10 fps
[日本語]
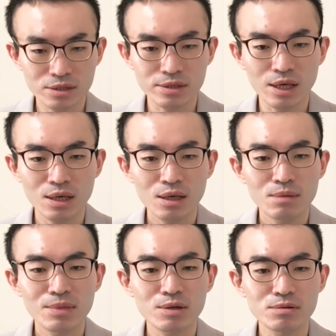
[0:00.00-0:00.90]
すね。
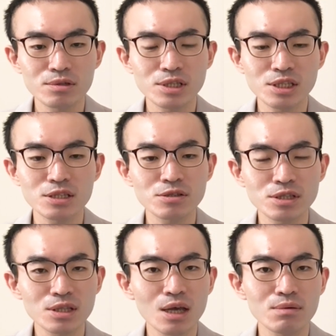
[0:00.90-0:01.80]
まあ、この事実
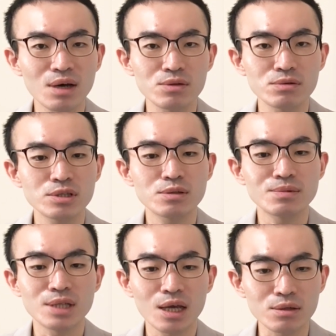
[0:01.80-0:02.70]
自体はどうしよう
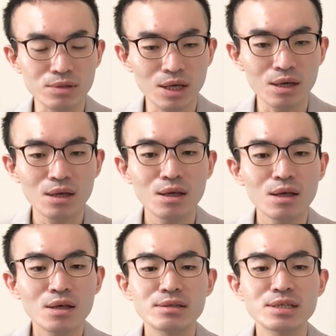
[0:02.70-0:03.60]
もないので、
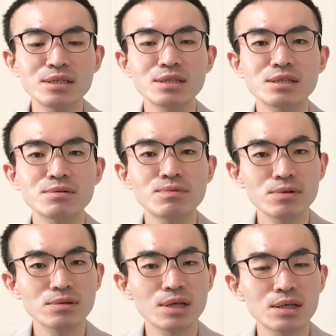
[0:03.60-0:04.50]
新人を
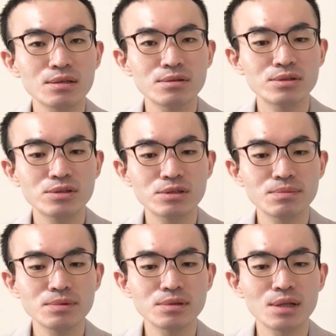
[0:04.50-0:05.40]
フォローできる十
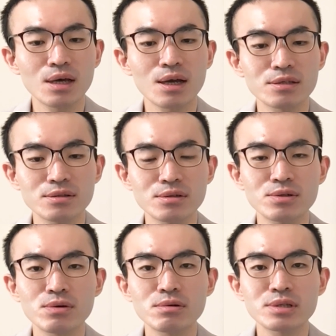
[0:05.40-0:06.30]
分な数の
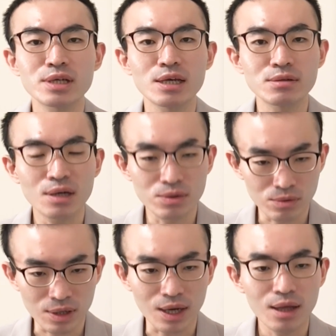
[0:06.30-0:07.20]
両方士がいるかど
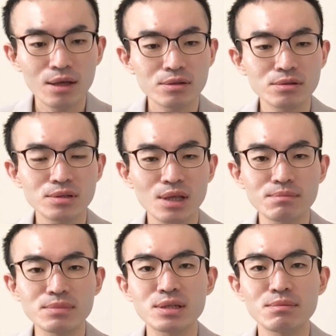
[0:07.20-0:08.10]
うかという点
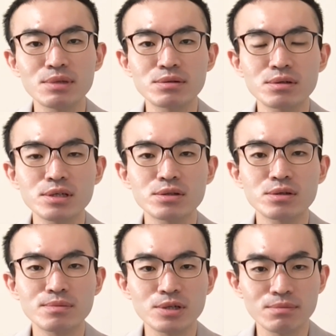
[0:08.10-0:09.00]
見てみるといい
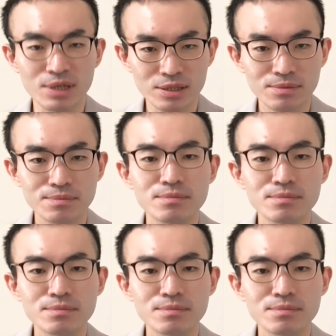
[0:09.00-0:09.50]
と思います。